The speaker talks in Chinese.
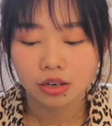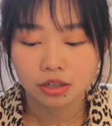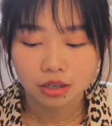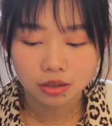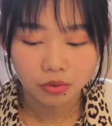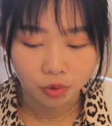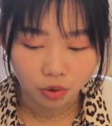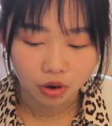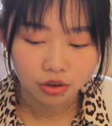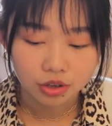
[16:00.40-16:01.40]
生
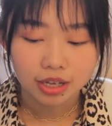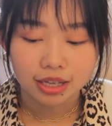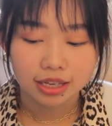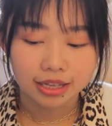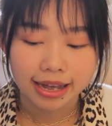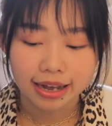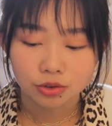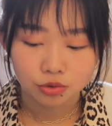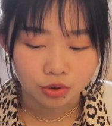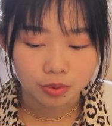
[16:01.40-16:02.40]
活以
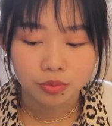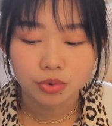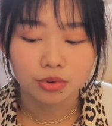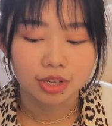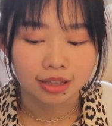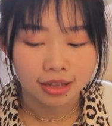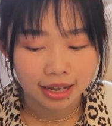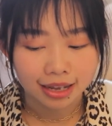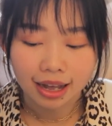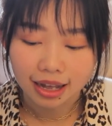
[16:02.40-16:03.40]
它全部的
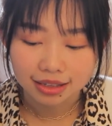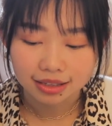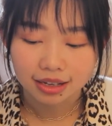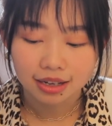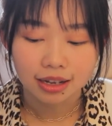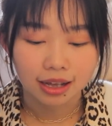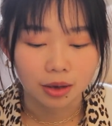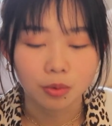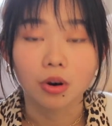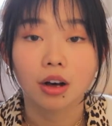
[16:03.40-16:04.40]
内涵
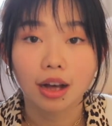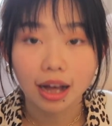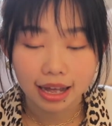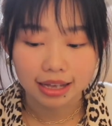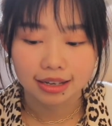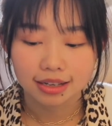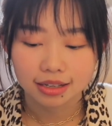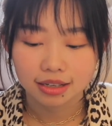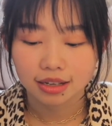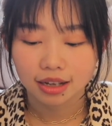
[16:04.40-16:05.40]
给我爱，
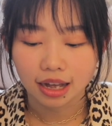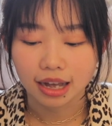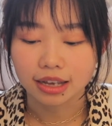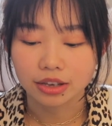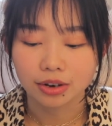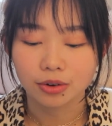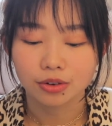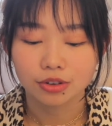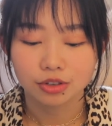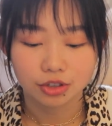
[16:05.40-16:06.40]
还有
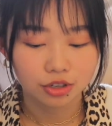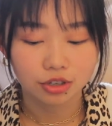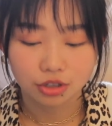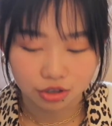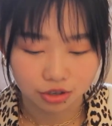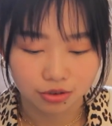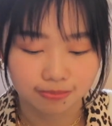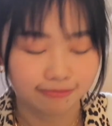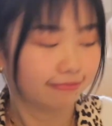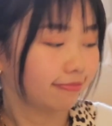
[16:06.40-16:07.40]
支
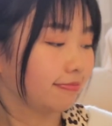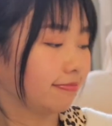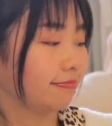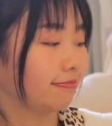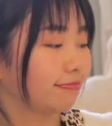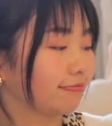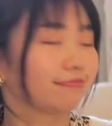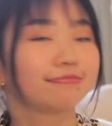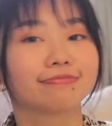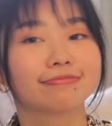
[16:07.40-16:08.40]

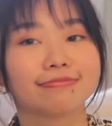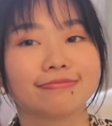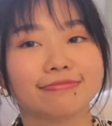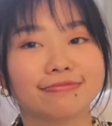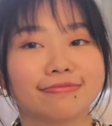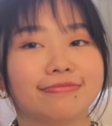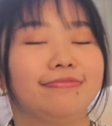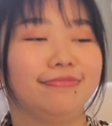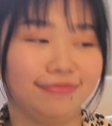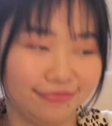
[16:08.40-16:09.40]

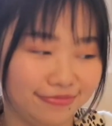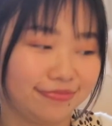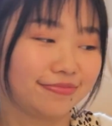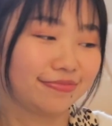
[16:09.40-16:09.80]
持。”嗯